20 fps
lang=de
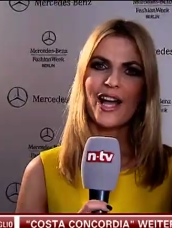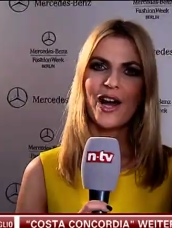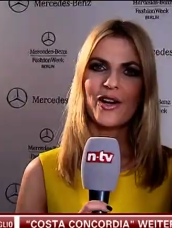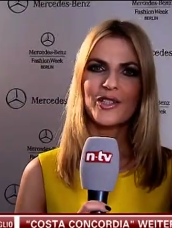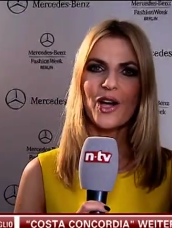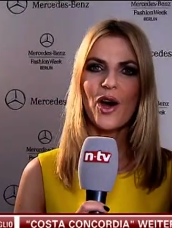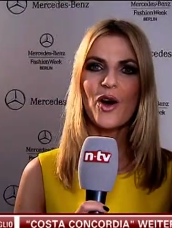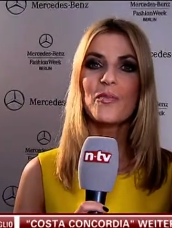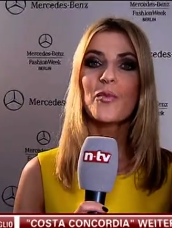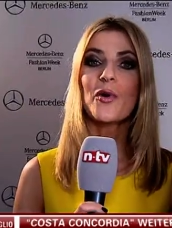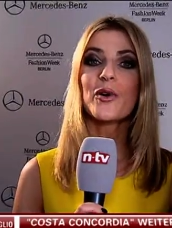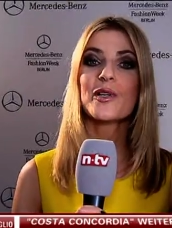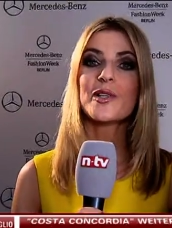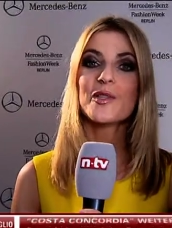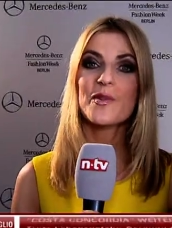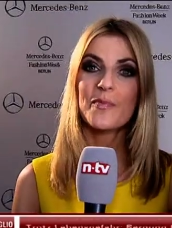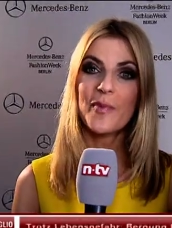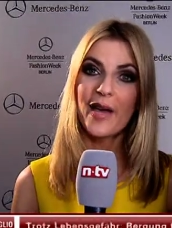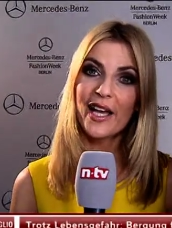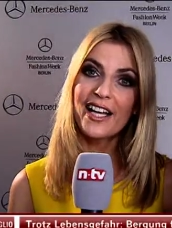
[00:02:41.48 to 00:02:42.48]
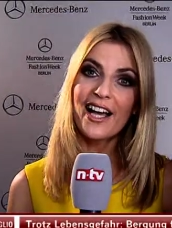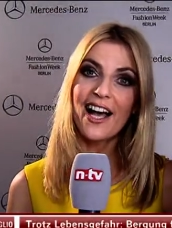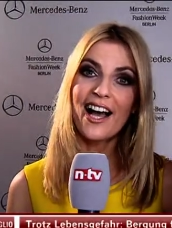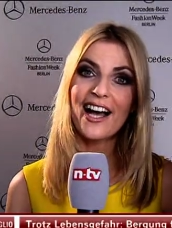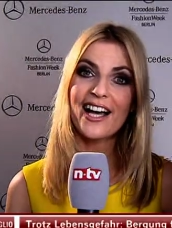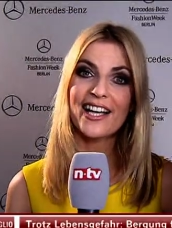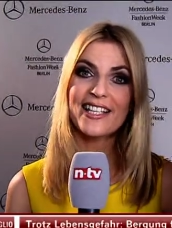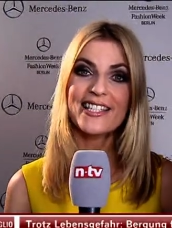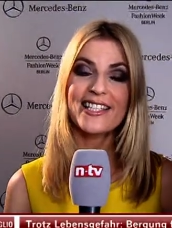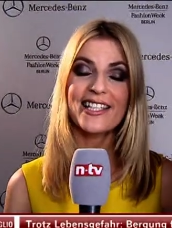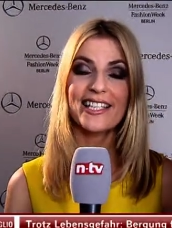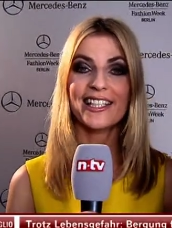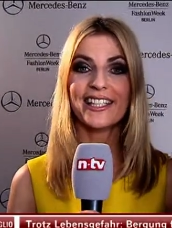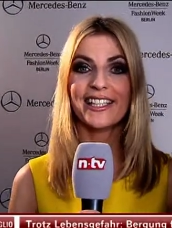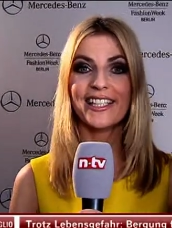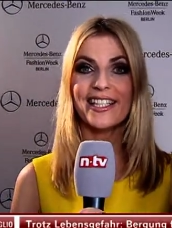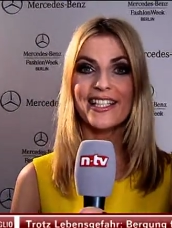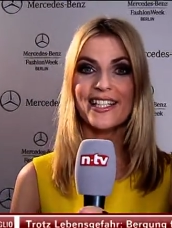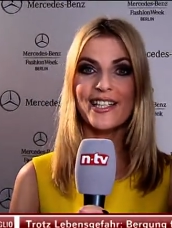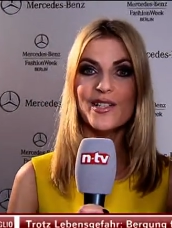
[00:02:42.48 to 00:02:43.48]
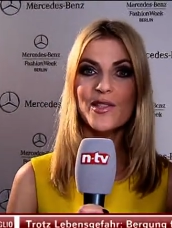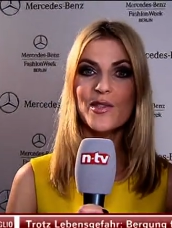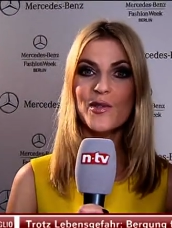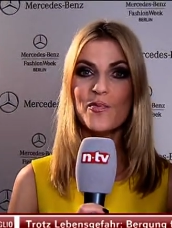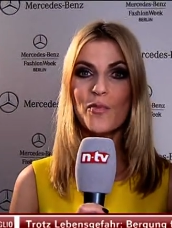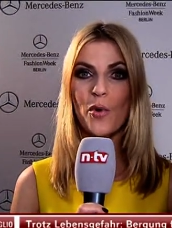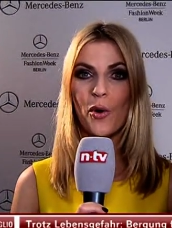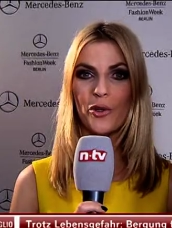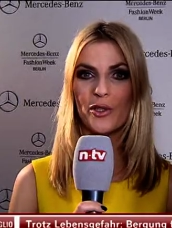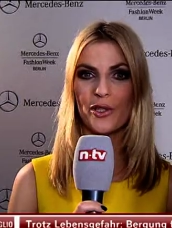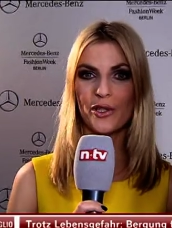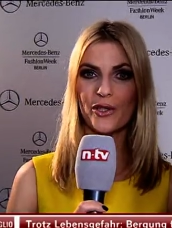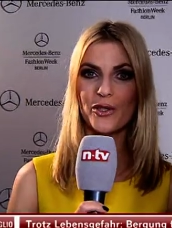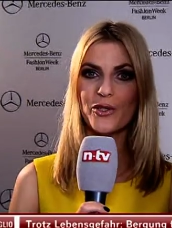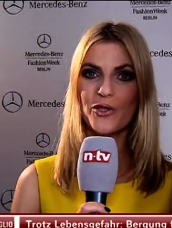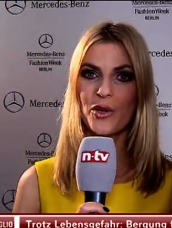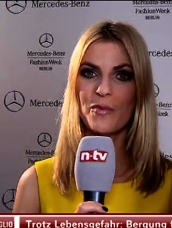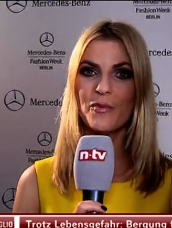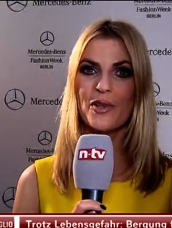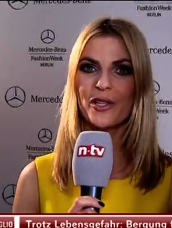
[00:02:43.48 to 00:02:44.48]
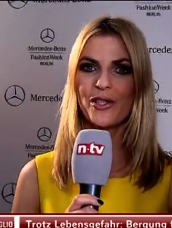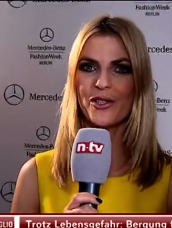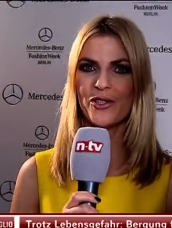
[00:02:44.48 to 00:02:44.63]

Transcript: Ja, und auch Boris Becker hat sich hier ins Modegetümmel